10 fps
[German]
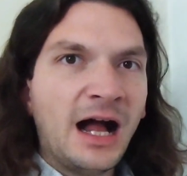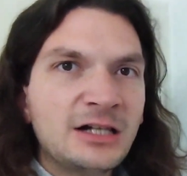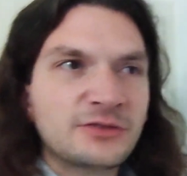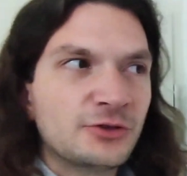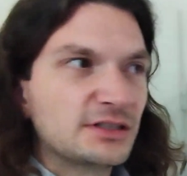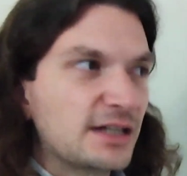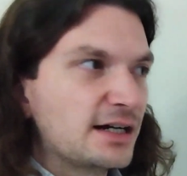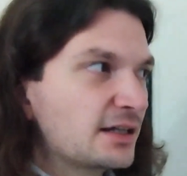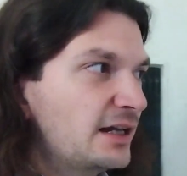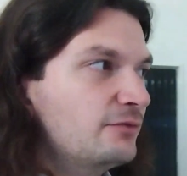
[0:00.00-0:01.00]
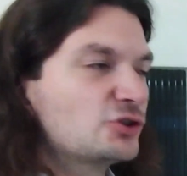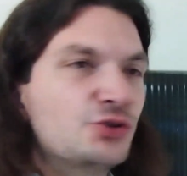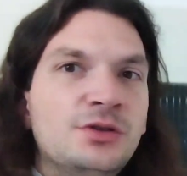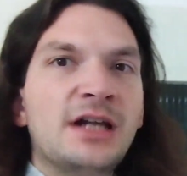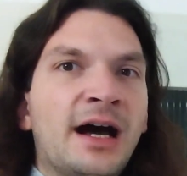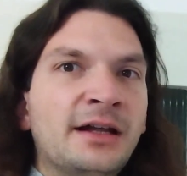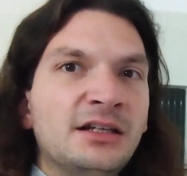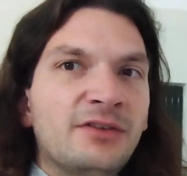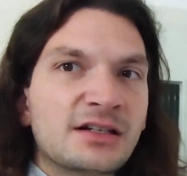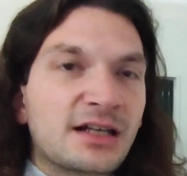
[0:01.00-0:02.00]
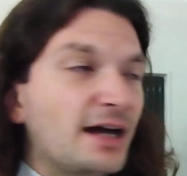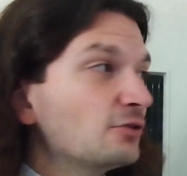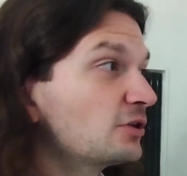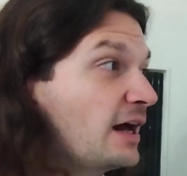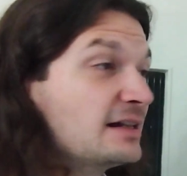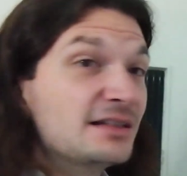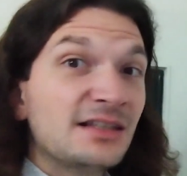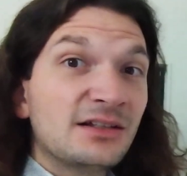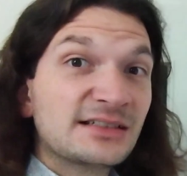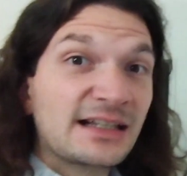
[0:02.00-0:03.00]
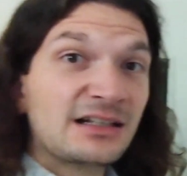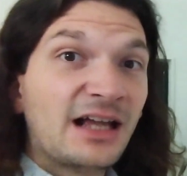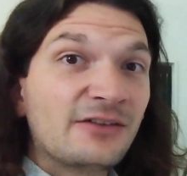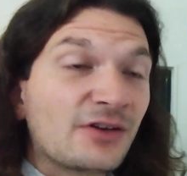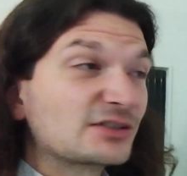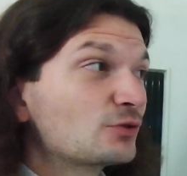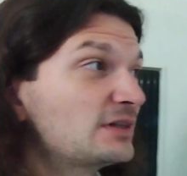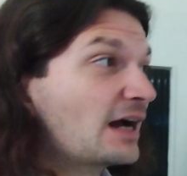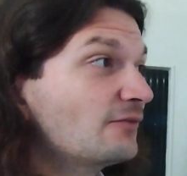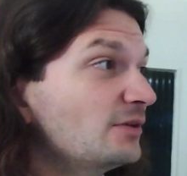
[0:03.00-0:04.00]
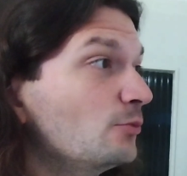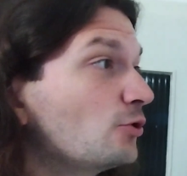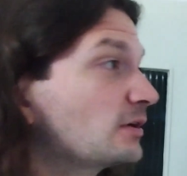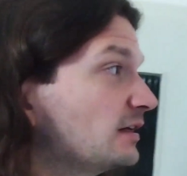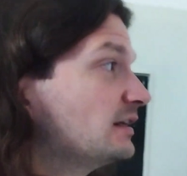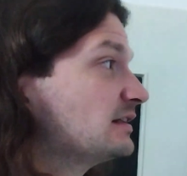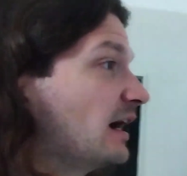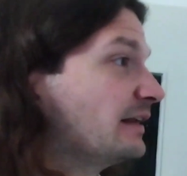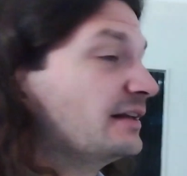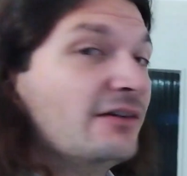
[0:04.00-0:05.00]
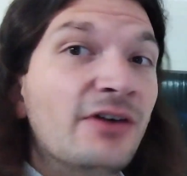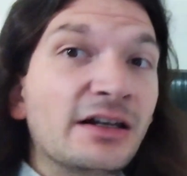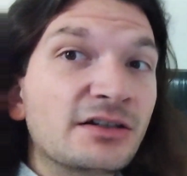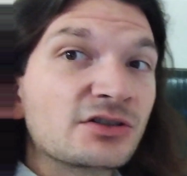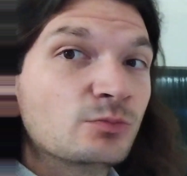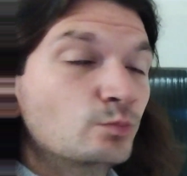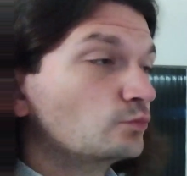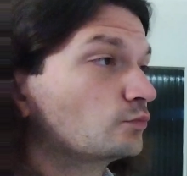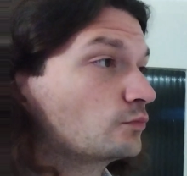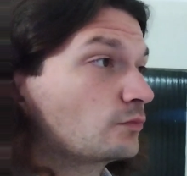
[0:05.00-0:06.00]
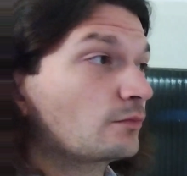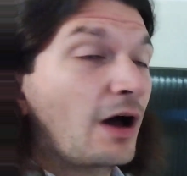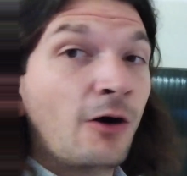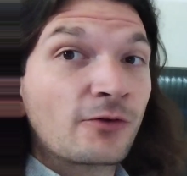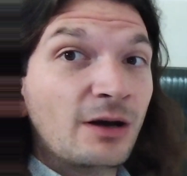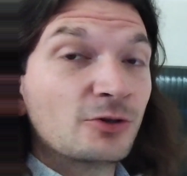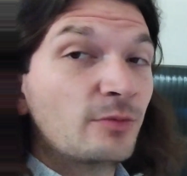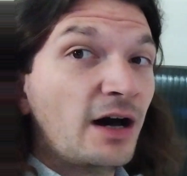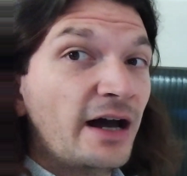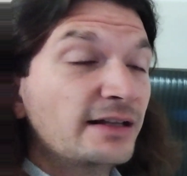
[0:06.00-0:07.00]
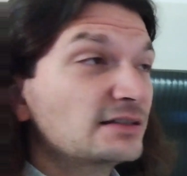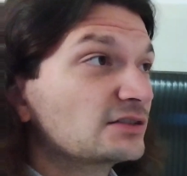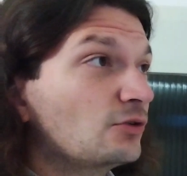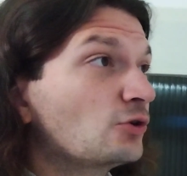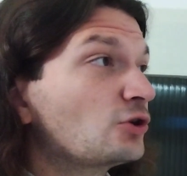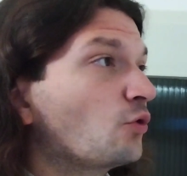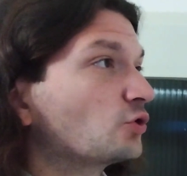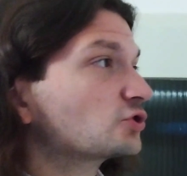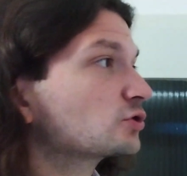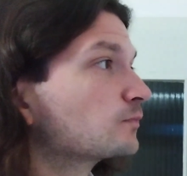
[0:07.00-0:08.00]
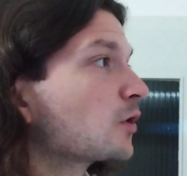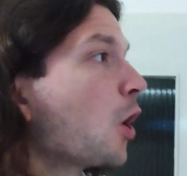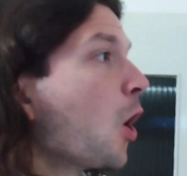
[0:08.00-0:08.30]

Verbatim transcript: Also würde ich sagen, gehen wir schön nah an die Wand ran und halten den Zettel einfach so lang wie möglich an der Wand. Aufgabe Nummer eins und los.